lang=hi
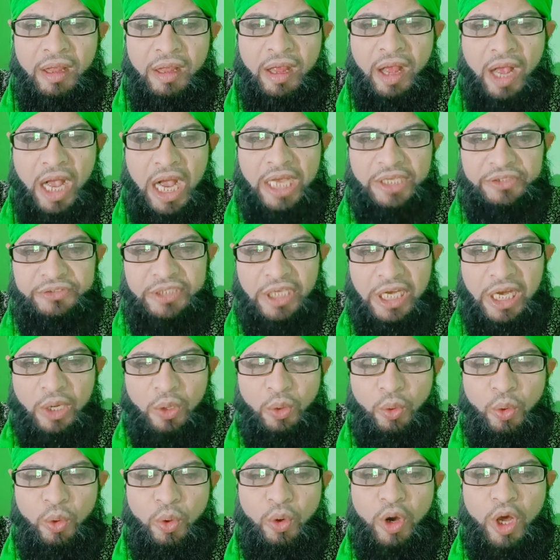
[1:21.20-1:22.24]

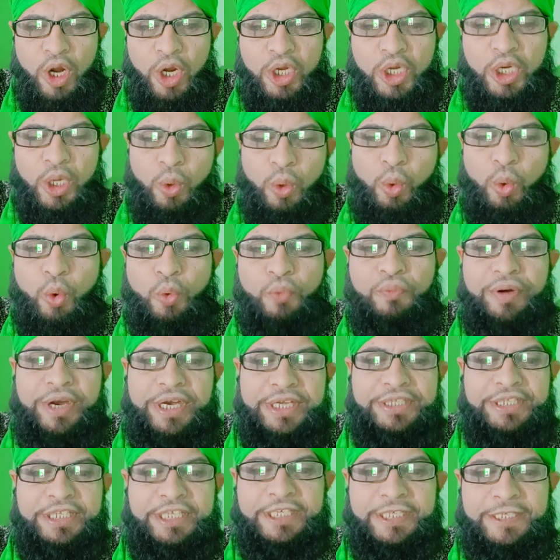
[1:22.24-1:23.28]
हज़ारों और करोड़ों
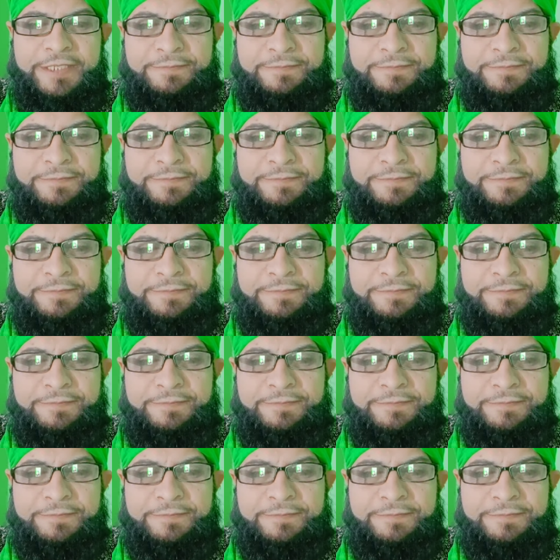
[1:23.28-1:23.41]
फ़ायदे हैं